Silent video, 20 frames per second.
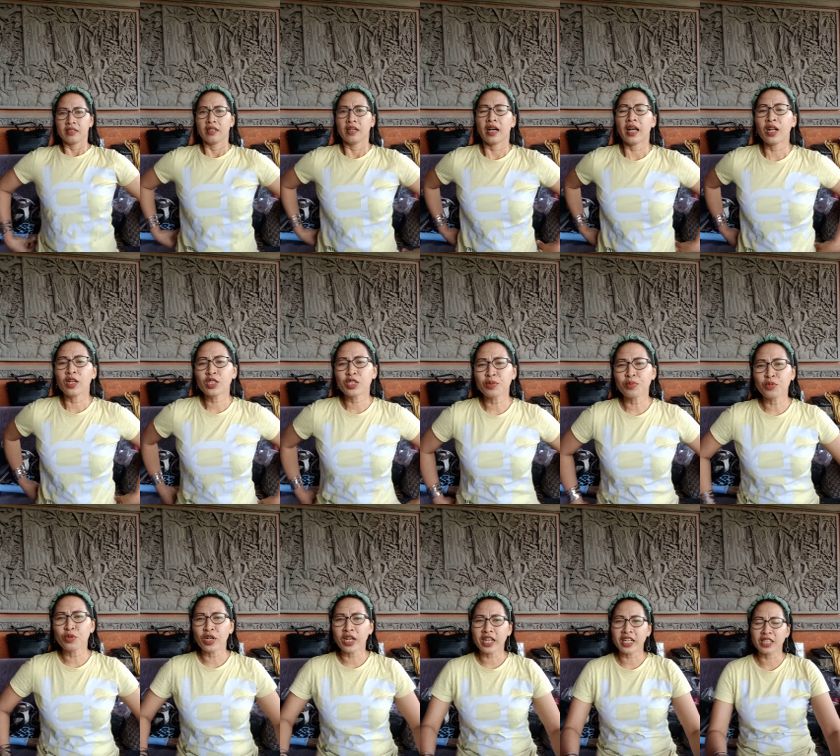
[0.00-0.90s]
Halo
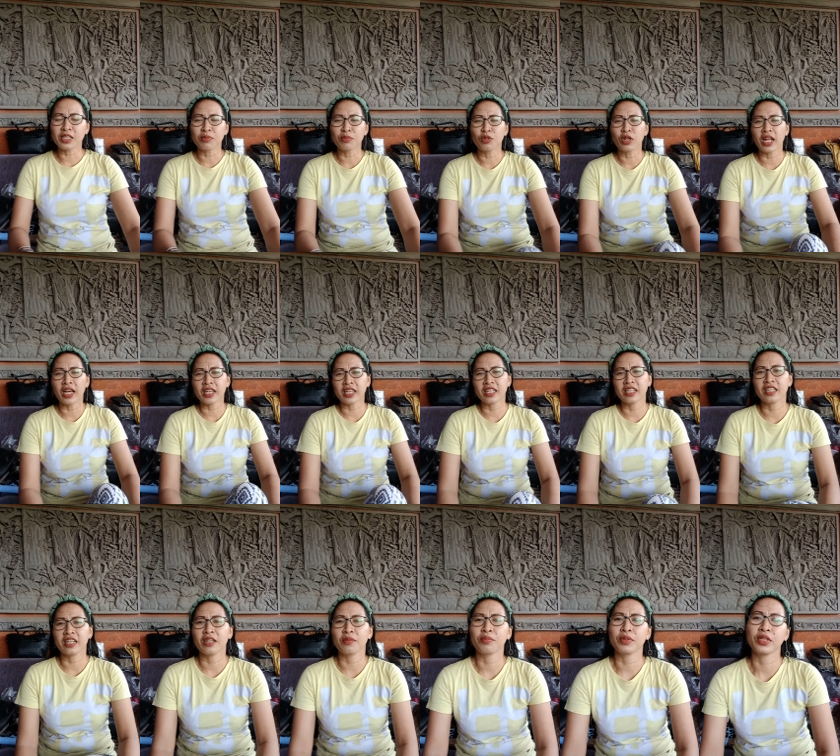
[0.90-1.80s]
semua, ketemu lagi
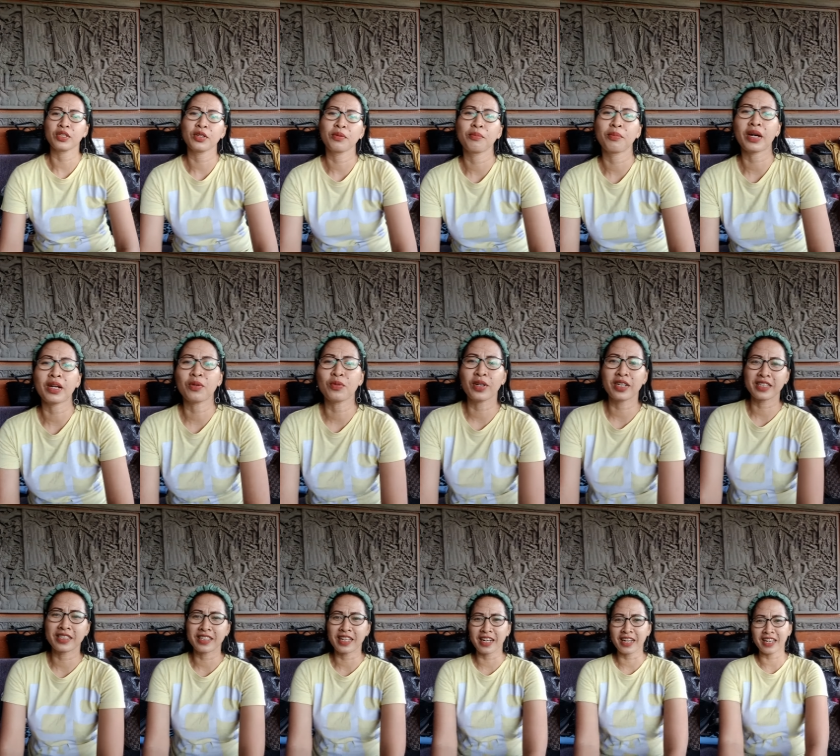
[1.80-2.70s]
dengan video 42
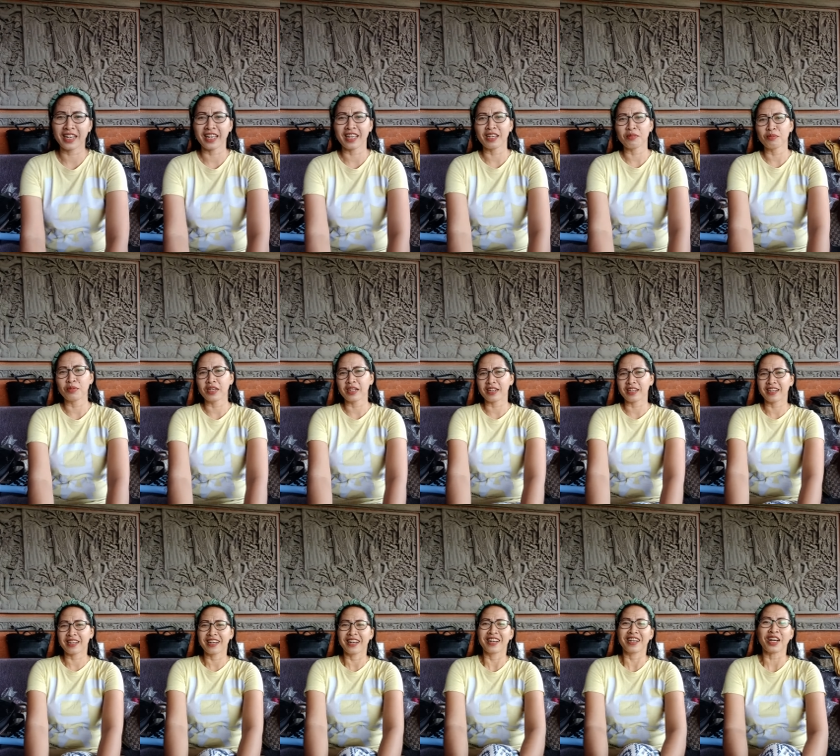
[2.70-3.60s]
style kak ya Biar
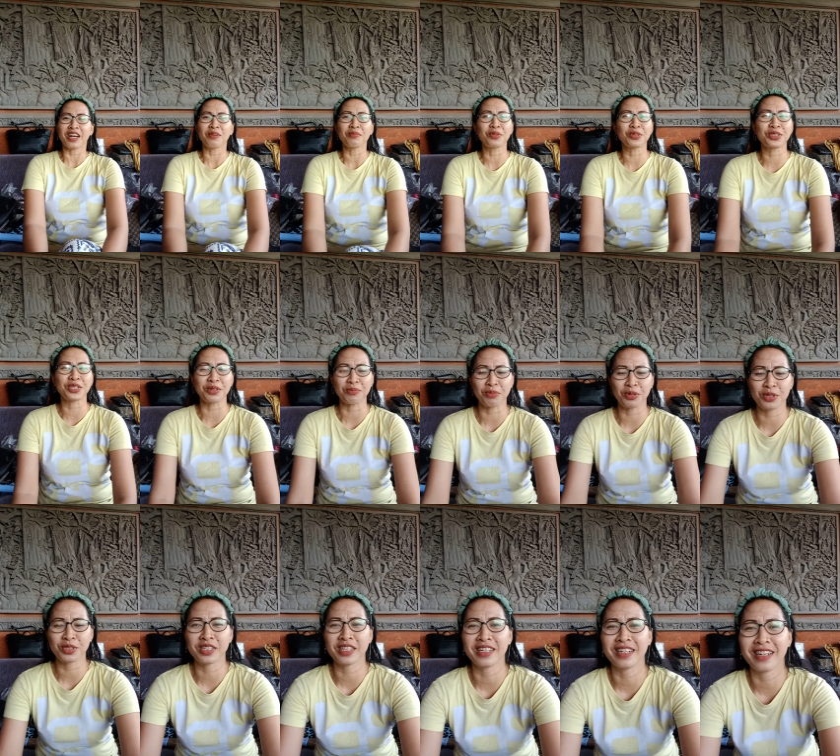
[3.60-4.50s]
kakak nggak
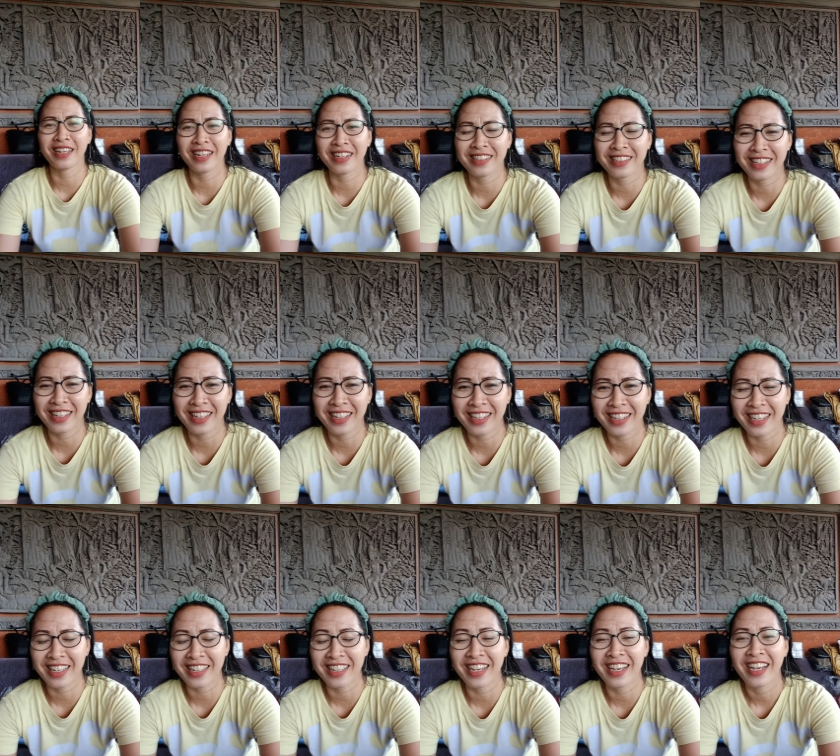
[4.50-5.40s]
bosan-bosan lihat saya kak
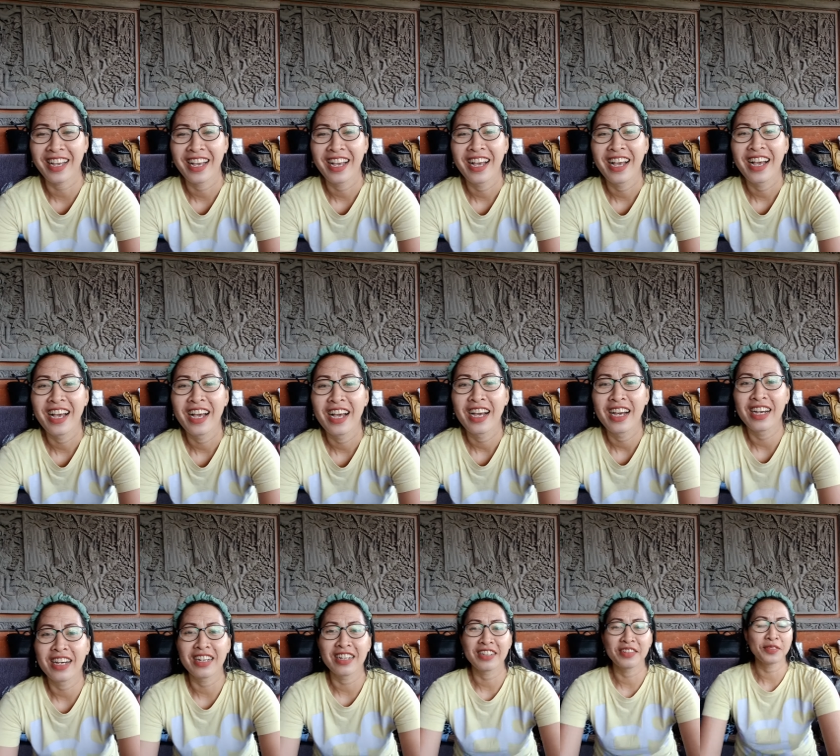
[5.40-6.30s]
ya
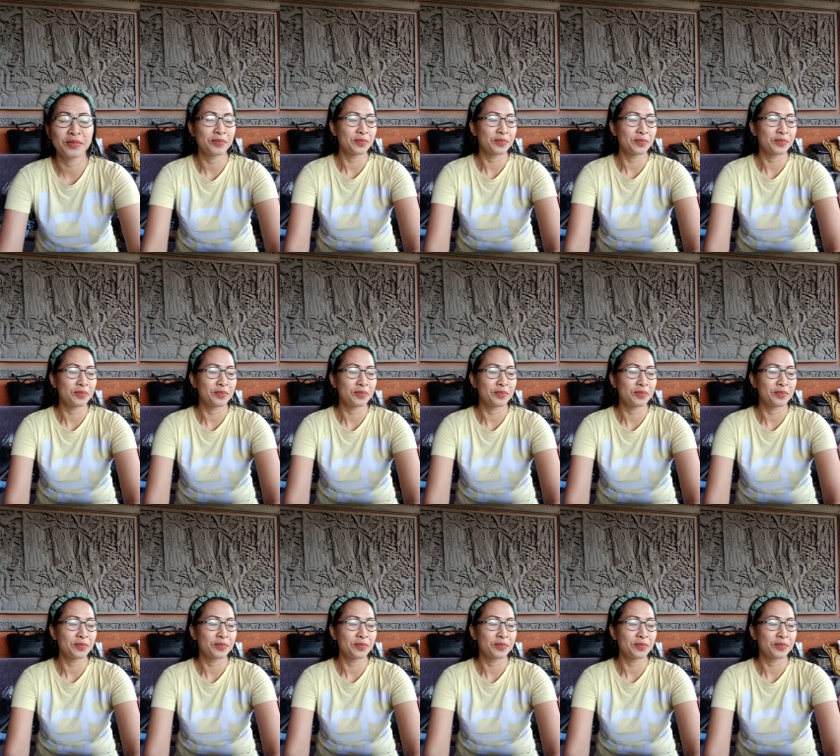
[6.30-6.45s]
uh,